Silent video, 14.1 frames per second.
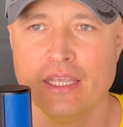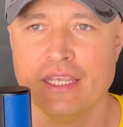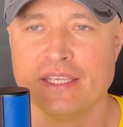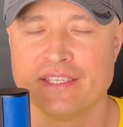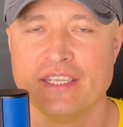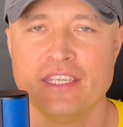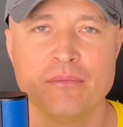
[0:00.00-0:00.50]

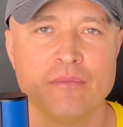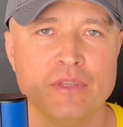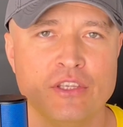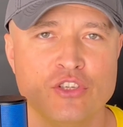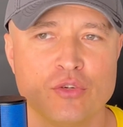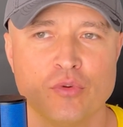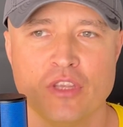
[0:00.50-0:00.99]
И с этим
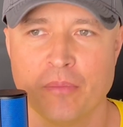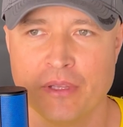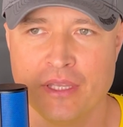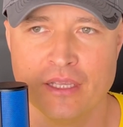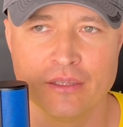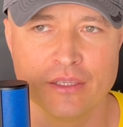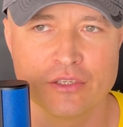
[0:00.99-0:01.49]
ничего не
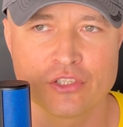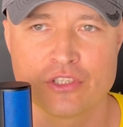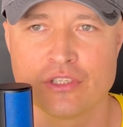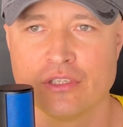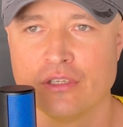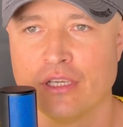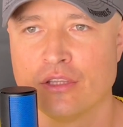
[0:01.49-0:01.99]

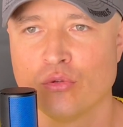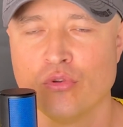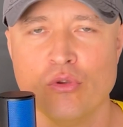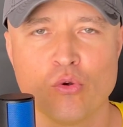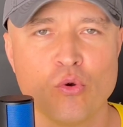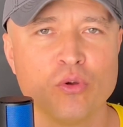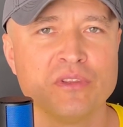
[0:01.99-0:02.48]
поделаешь.
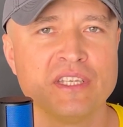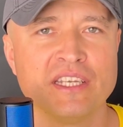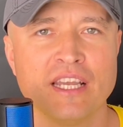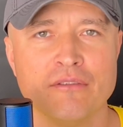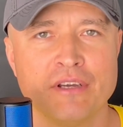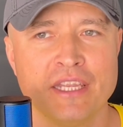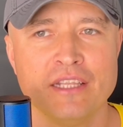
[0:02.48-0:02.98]
Антонио Конте
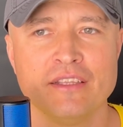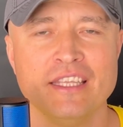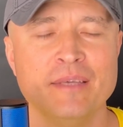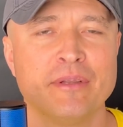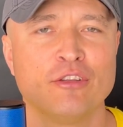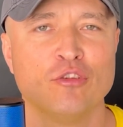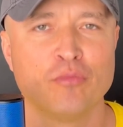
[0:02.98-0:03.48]
говорил
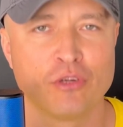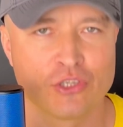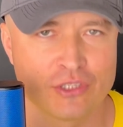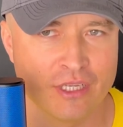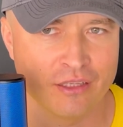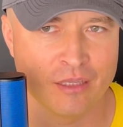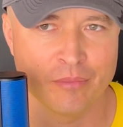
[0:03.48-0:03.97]
и
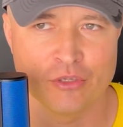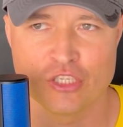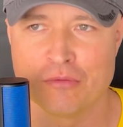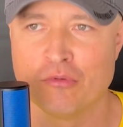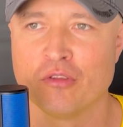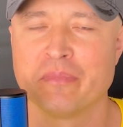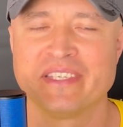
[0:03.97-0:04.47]
предупреждал, и
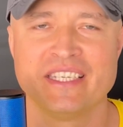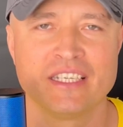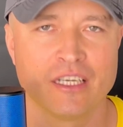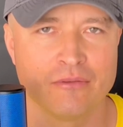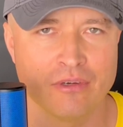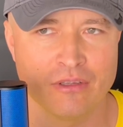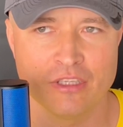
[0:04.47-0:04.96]
почему он
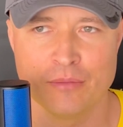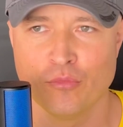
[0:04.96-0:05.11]
психовал.